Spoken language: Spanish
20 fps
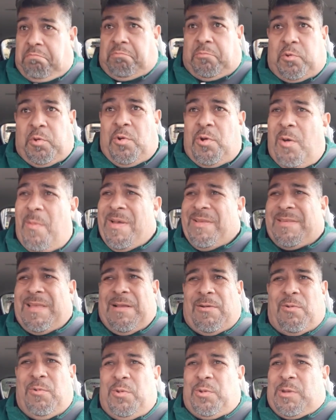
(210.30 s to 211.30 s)
tú no vas a
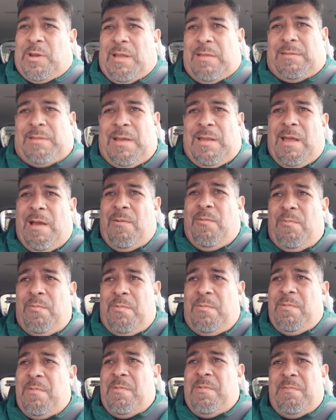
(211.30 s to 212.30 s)
contratar a
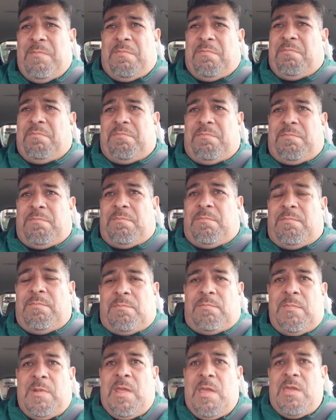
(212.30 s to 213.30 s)
un
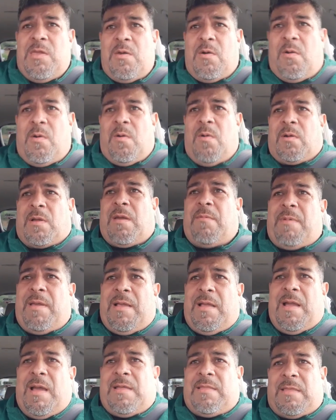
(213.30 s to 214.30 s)
niño que
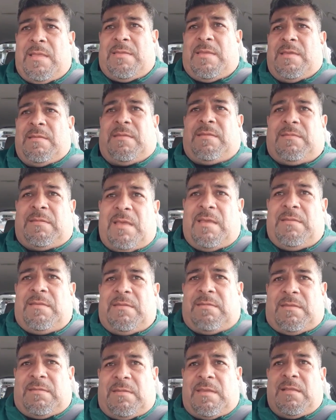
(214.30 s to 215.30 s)
venga de 16,
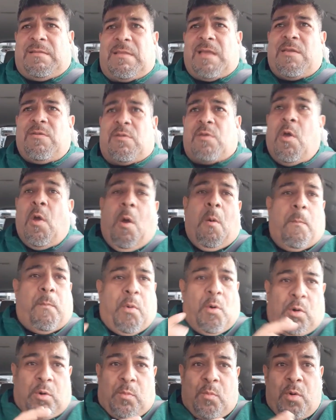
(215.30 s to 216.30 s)
17 años,
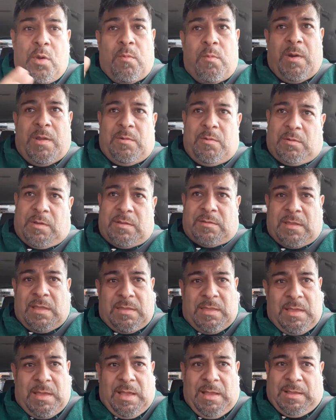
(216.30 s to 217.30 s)
por muy bueno que te
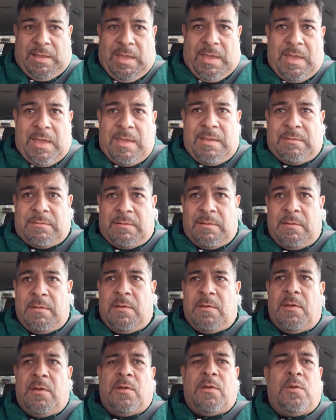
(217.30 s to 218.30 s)
digan que es,
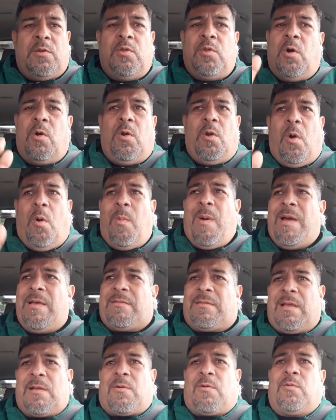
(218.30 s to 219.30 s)
no lo
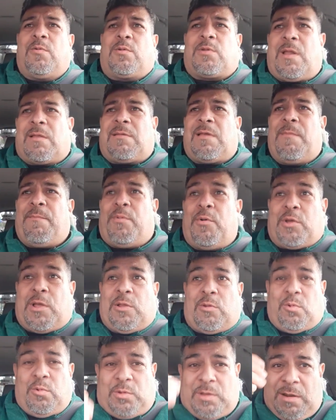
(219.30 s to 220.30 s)
vas a contratar
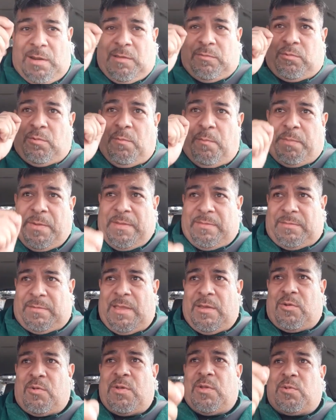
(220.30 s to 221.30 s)
porque tú tienes un
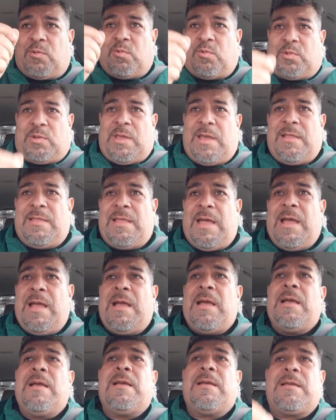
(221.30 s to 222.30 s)
prestigio en tu tienda
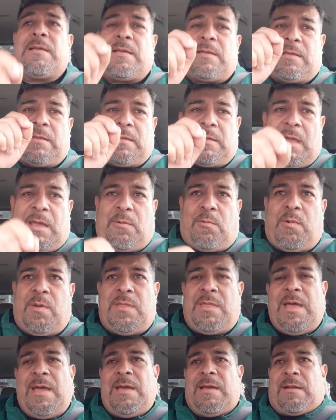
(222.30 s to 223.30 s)
que
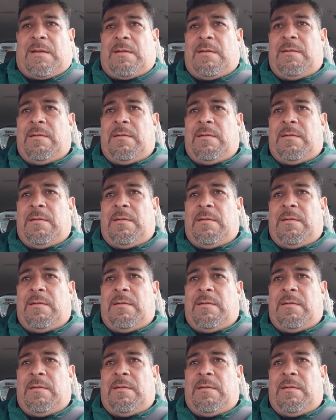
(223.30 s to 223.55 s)
cuidar.